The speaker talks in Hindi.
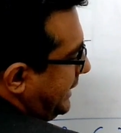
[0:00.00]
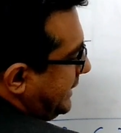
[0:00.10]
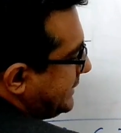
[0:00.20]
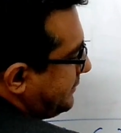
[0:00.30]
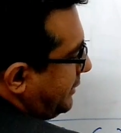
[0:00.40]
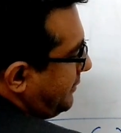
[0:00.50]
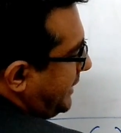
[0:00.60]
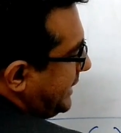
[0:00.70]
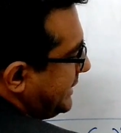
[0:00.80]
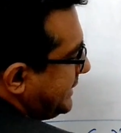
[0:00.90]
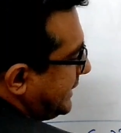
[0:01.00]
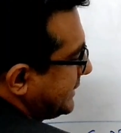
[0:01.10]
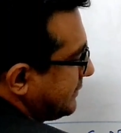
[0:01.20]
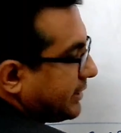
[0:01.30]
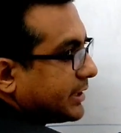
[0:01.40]
ए स्क्वायर माइनस एक्स
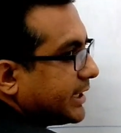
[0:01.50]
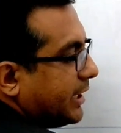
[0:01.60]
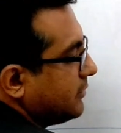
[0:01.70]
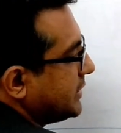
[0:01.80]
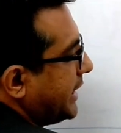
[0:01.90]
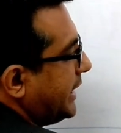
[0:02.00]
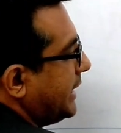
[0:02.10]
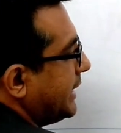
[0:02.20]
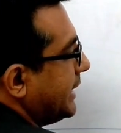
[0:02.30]
स्क्वायर क्या होता है